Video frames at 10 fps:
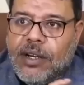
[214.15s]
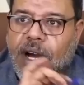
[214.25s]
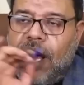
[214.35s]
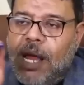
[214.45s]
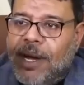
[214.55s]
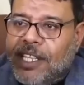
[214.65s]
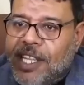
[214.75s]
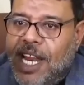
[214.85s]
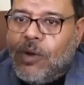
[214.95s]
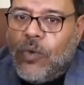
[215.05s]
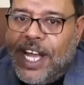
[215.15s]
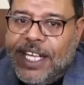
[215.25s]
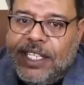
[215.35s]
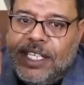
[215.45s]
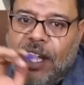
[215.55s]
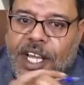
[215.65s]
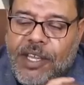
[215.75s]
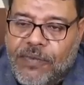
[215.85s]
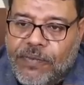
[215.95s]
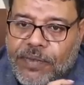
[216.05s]
قال بعد ذلك وعندي
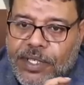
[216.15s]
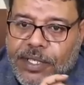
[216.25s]
ضعيف